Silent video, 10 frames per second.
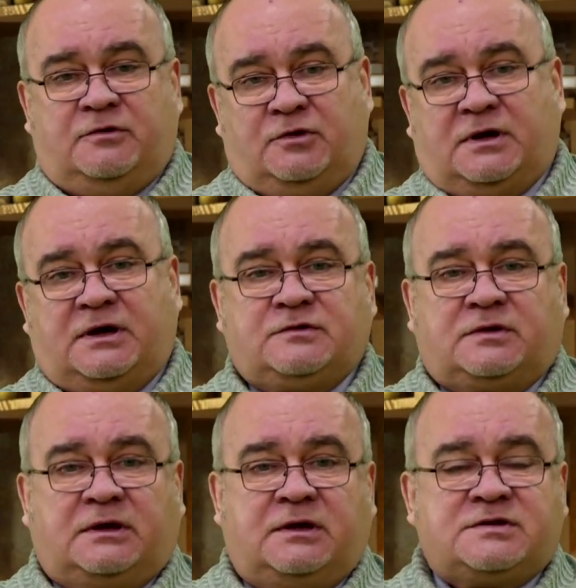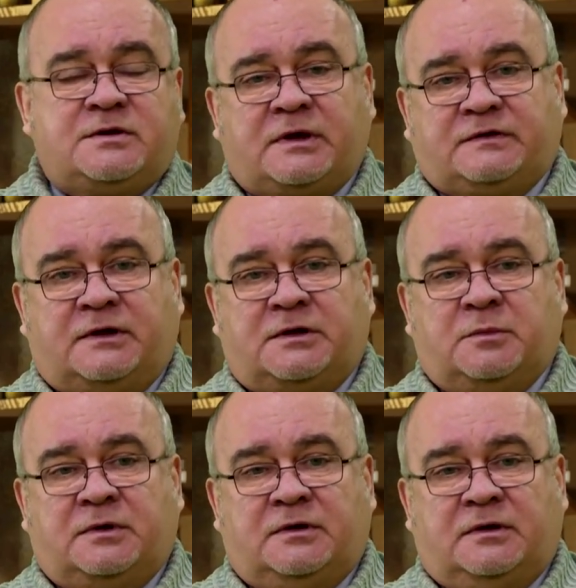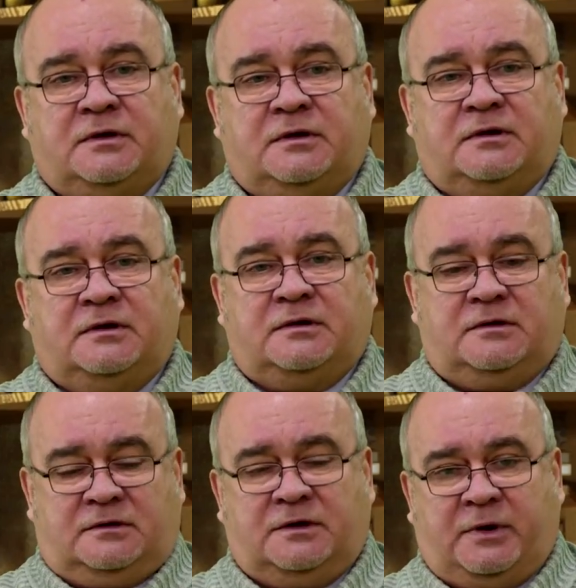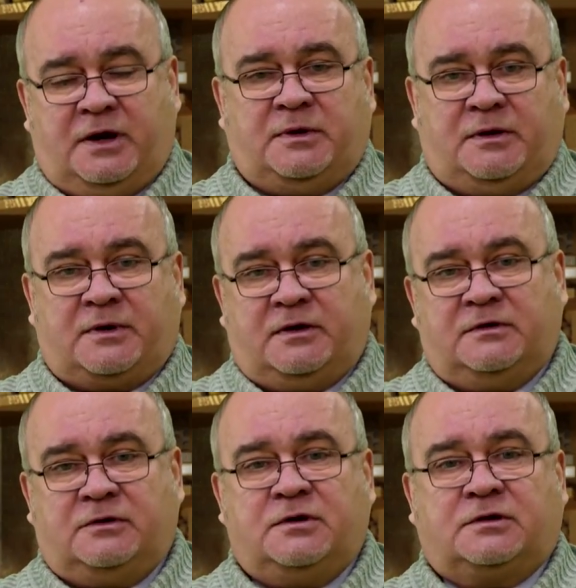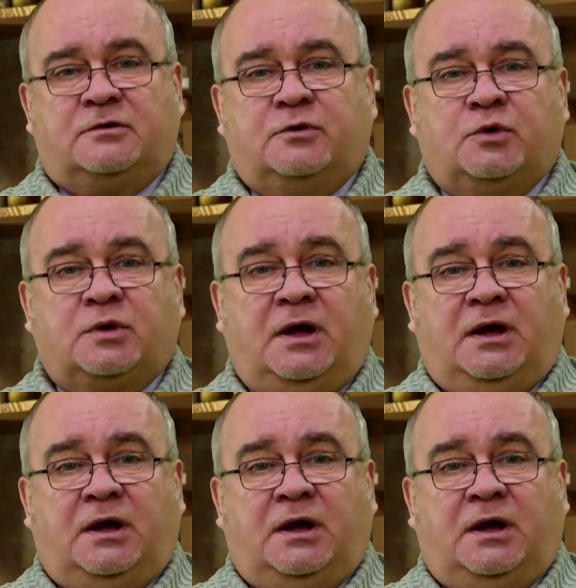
ее наказывают электрическим разрядом а прямо направо ее не трогают.